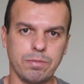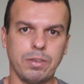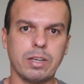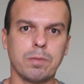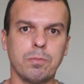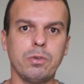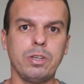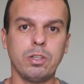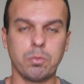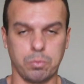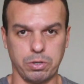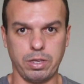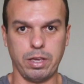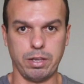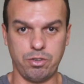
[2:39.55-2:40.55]
Fica bonito,
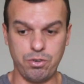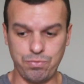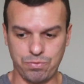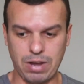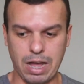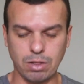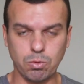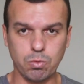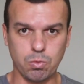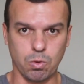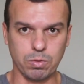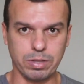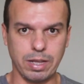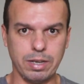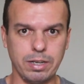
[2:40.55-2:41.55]
porque de fato o
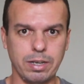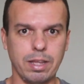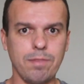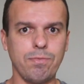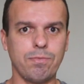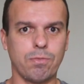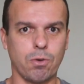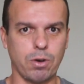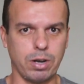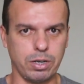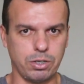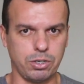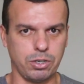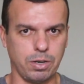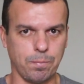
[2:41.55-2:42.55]
container é
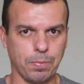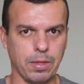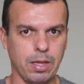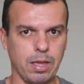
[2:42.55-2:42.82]
forte.